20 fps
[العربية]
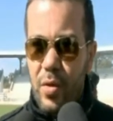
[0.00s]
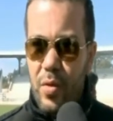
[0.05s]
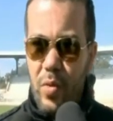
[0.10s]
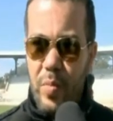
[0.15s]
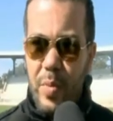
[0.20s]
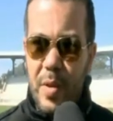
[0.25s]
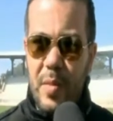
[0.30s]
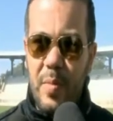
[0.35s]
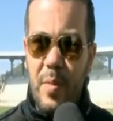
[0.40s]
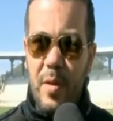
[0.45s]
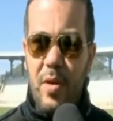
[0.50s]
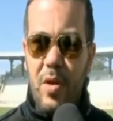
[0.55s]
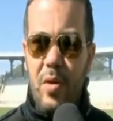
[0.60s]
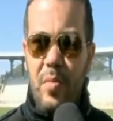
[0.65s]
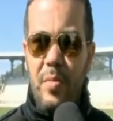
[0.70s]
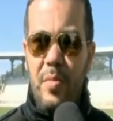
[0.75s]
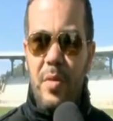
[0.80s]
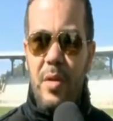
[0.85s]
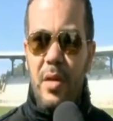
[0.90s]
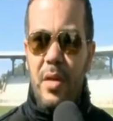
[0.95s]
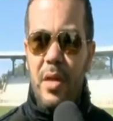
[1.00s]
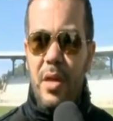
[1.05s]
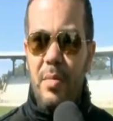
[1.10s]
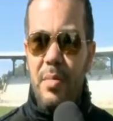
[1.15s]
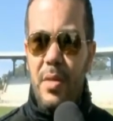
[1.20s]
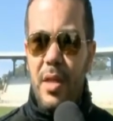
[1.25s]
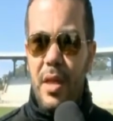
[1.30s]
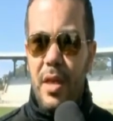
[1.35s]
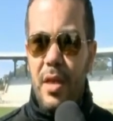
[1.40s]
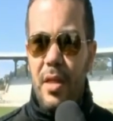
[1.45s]
والباسبالوم
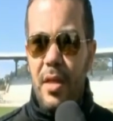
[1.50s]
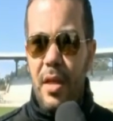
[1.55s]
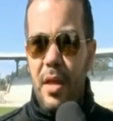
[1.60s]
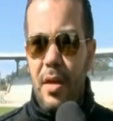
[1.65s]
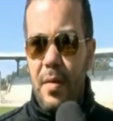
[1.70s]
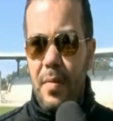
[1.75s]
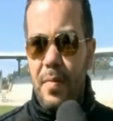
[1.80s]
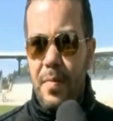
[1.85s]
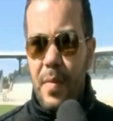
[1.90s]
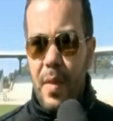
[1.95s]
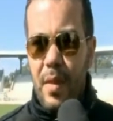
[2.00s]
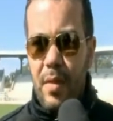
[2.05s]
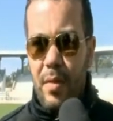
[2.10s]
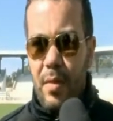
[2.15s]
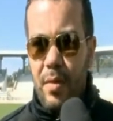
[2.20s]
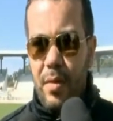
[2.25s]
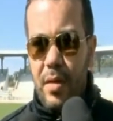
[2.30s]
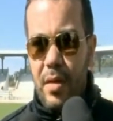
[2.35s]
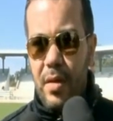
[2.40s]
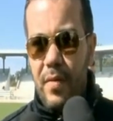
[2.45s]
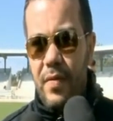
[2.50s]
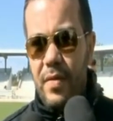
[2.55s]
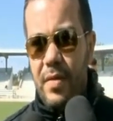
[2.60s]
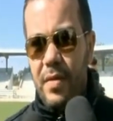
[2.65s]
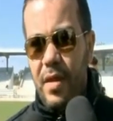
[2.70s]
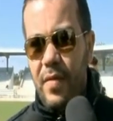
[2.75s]
يبدا يخضر دونك في